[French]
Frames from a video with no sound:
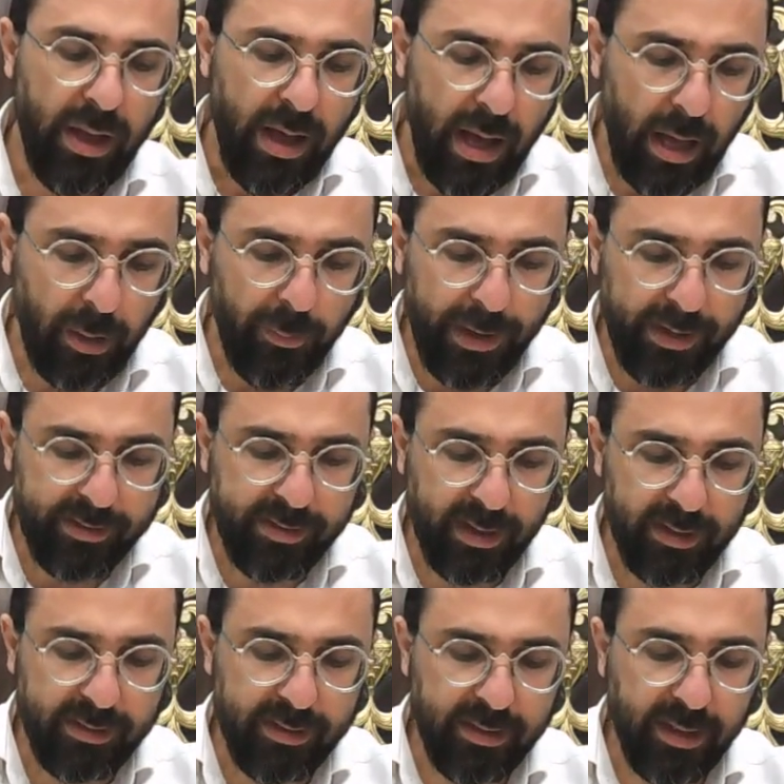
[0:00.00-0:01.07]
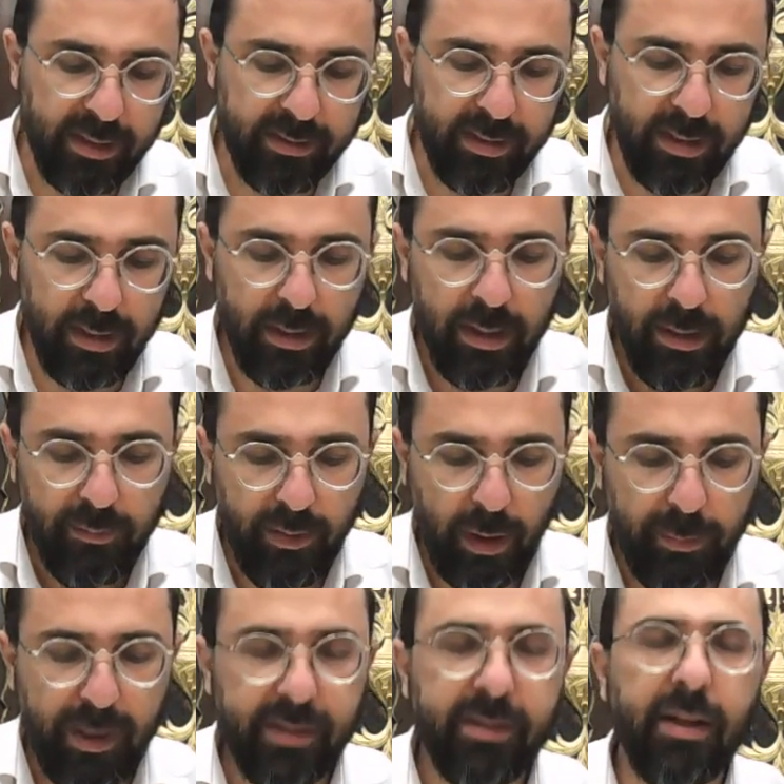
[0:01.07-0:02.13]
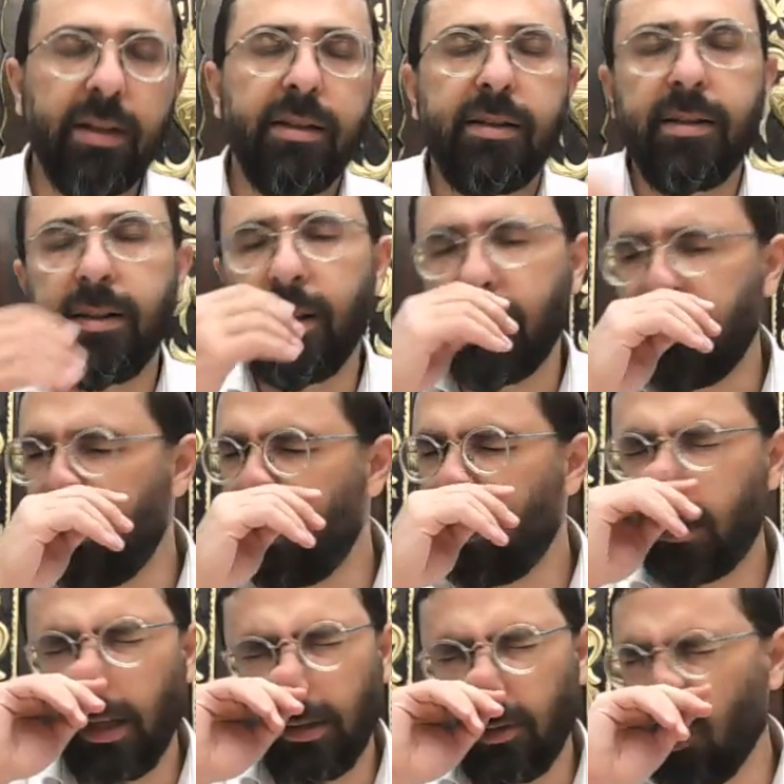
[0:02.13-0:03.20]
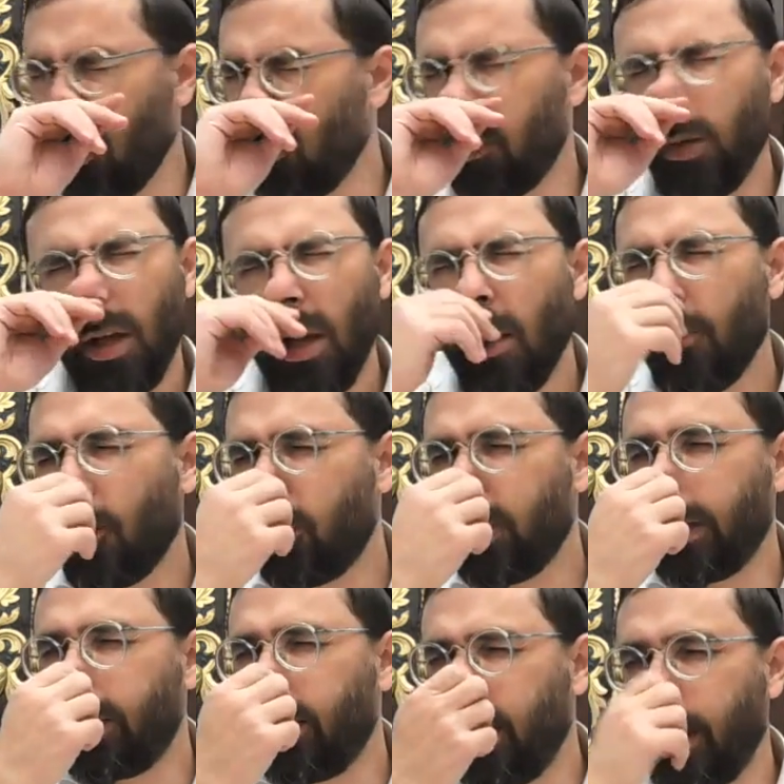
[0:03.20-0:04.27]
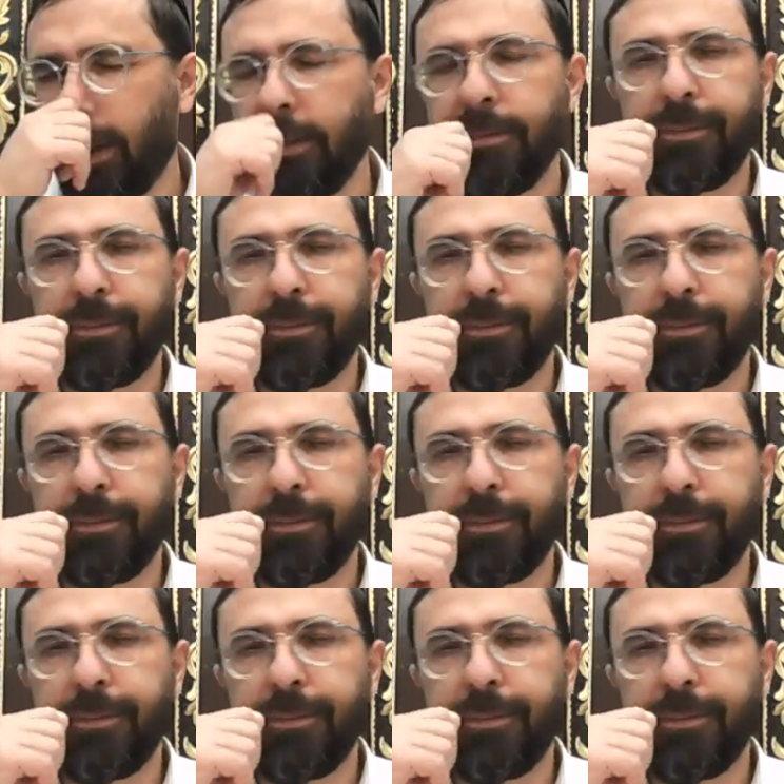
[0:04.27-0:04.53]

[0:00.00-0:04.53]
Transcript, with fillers: Arba Assar les Céderzé, Verba Assar les Céderzé. 14 pour chaque Céder.